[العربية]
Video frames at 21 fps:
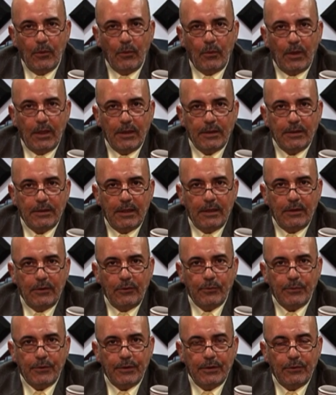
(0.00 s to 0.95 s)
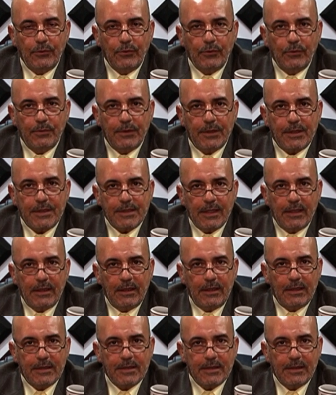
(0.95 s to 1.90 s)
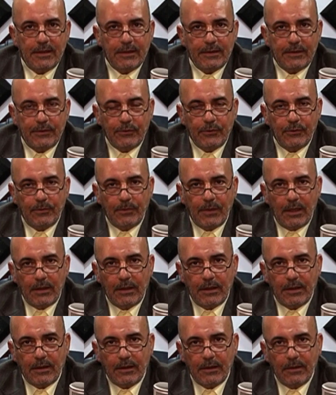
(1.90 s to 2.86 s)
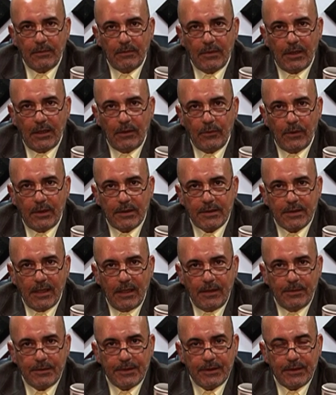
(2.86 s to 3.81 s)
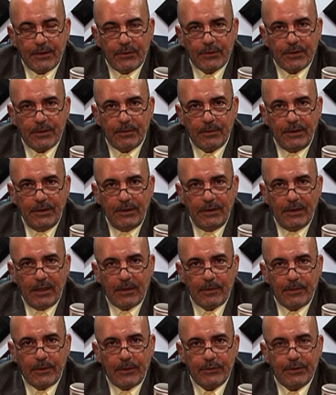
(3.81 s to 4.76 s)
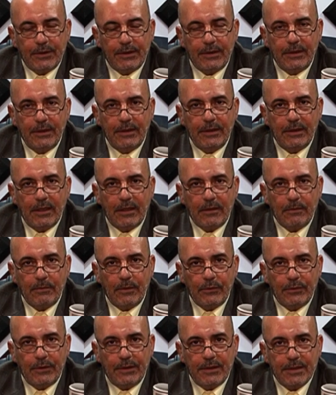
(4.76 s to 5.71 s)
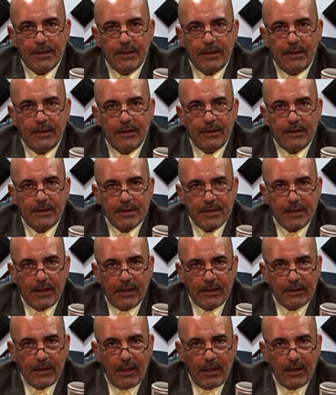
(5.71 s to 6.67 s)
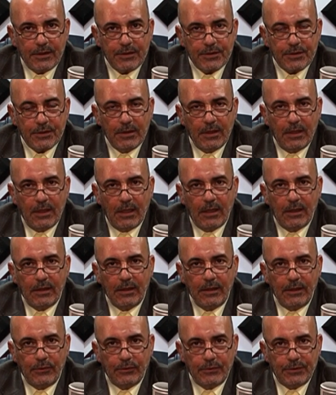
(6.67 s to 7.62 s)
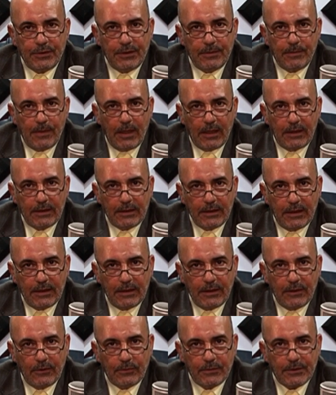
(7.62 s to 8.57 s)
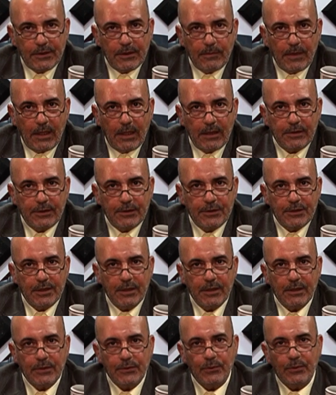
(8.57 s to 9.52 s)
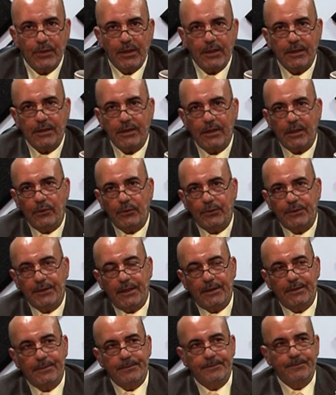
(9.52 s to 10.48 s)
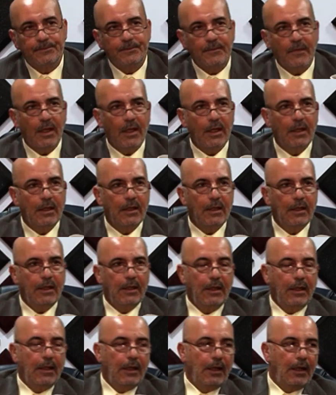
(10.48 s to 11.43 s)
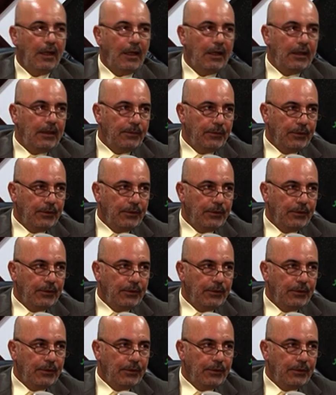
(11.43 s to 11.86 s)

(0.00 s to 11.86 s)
وأيضا يمكنكم إرسال أسئلتكم على رقم الواتساب 76 64 94 19 ليجيب عليها اليوم سماحة الشيخ زهير قوسان اهلا